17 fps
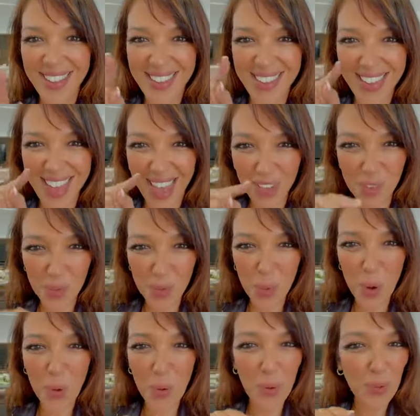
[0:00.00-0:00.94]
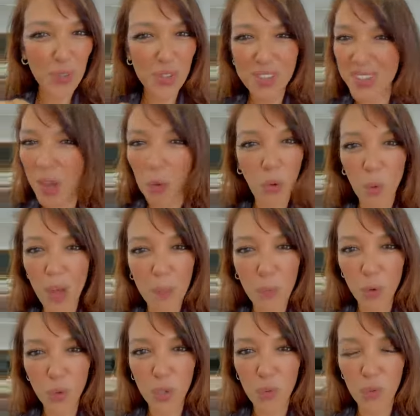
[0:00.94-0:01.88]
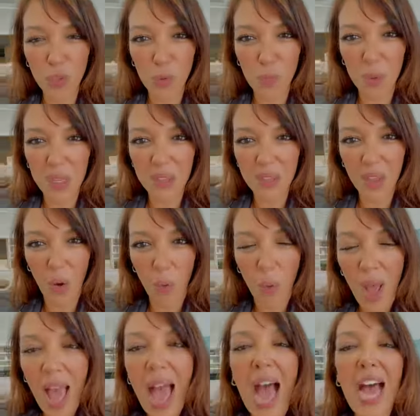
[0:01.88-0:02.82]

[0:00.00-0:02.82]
que a sua condição não é motivo de prisão.